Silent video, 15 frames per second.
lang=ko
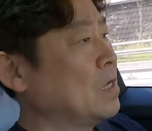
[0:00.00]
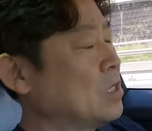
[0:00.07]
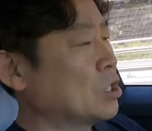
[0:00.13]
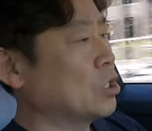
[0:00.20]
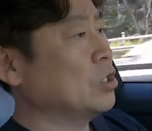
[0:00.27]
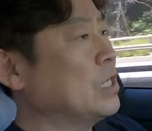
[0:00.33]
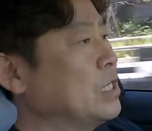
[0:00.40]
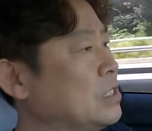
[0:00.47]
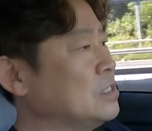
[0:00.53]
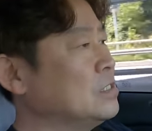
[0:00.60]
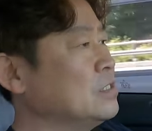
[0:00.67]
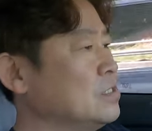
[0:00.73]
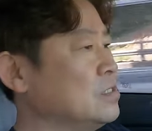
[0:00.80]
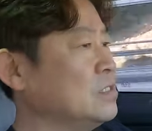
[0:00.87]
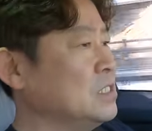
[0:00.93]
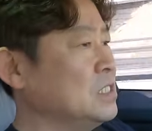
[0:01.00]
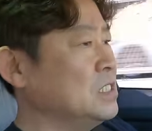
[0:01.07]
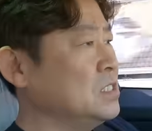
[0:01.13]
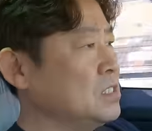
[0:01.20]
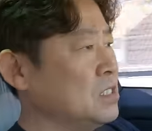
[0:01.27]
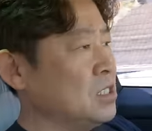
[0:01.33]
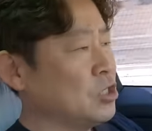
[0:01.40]
전에는
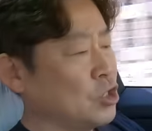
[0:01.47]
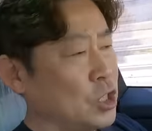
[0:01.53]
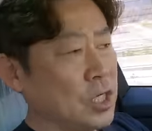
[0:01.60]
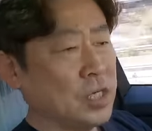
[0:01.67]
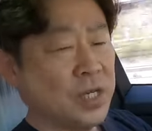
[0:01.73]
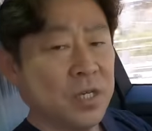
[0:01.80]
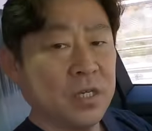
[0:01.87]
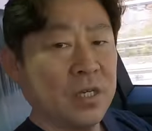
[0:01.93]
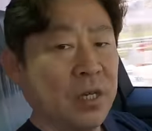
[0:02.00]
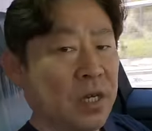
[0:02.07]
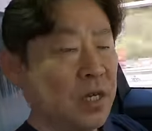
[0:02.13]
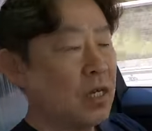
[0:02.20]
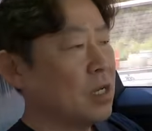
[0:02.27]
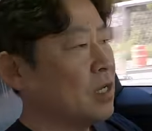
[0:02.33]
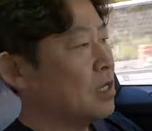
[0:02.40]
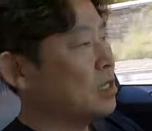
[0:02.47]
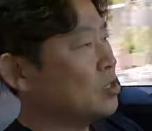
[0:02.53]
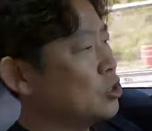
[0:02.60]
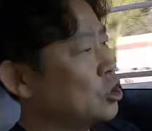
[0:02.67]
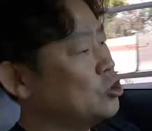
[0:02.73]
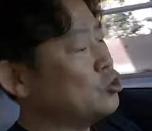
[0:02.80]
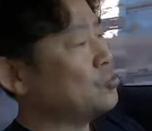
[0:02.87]
이 GLK에
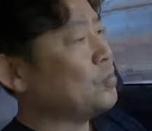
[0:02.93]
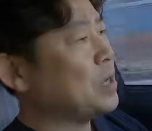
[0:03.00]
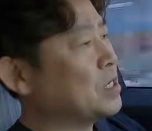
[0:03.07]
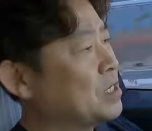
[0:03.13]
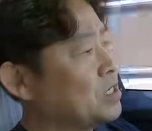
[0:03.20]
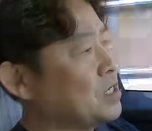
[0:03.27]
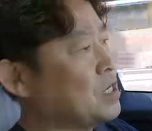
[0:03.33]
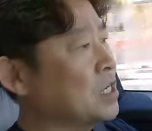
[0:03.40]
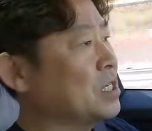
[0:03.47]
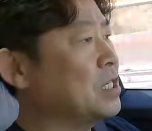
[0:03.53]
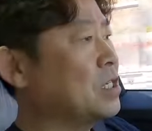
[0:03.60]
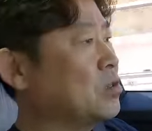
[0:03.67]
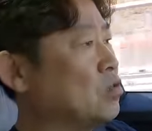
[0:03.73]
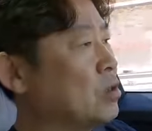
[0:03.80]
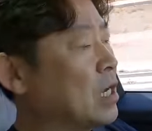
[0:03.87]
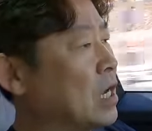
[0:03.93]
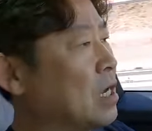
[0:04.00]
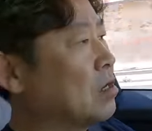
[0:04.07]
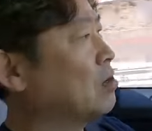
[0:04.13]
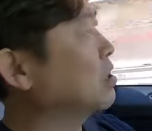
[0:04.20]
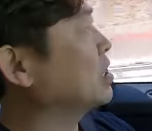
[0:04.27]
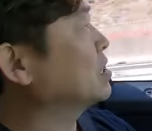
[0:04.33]
1600cc 엔진이
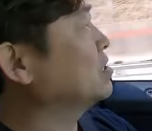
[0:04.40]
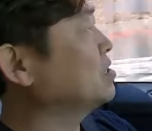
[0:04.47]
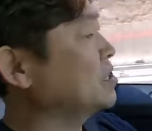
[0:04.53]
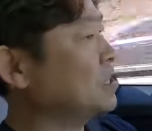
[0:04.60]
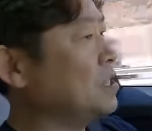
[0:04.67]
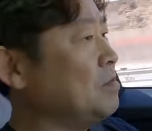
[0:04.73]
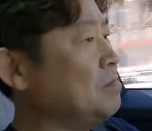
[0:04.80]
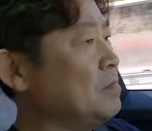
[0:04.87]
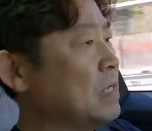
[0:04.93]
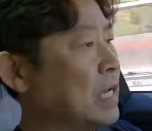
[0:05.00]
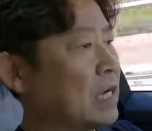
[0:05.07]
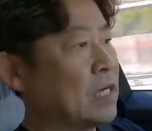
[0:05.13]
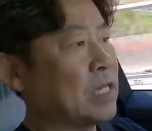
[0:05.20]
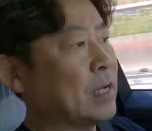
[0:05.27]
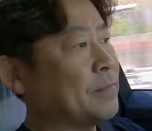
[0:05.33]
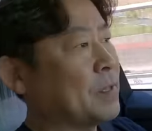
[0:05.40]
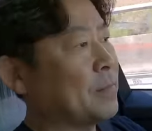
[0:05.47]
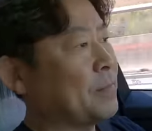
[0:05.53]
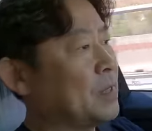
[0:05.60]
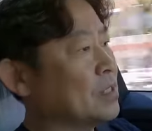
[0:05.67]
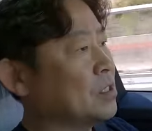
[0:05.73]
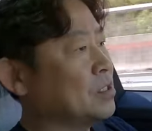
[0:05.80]
올라간 것 같은 느낌? 약간
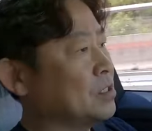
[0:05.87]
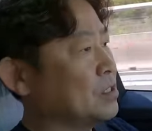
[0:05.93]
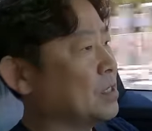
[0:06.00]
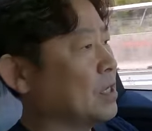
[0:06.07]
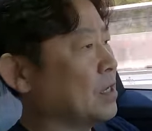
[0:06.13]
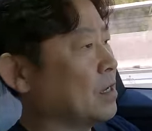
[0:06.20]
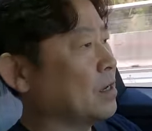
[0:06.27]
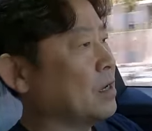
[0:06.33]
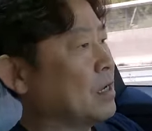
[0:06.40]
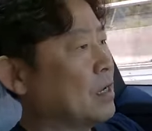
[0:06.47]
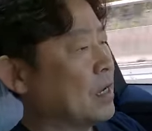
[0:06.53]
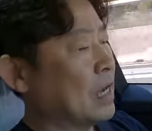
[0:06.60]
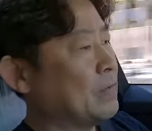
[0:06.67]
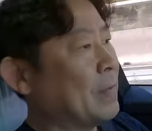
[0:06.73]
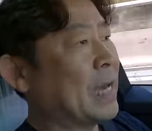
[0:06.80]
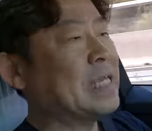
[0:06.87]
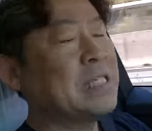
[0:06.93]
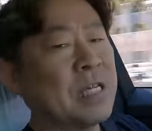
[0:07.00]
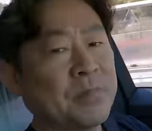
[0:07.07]
답답했었는데 아니 많이